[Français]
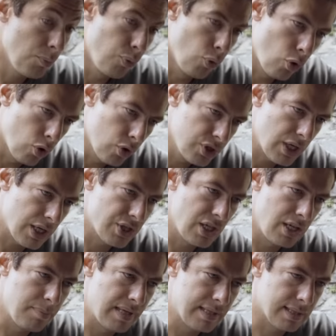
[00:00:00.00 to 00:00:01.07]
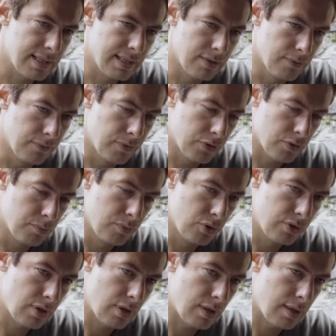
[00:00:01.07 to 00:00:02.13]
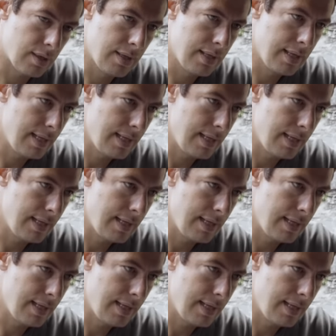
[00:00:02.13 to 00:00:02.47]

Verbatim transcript: pour recharger les batteries de votre moteur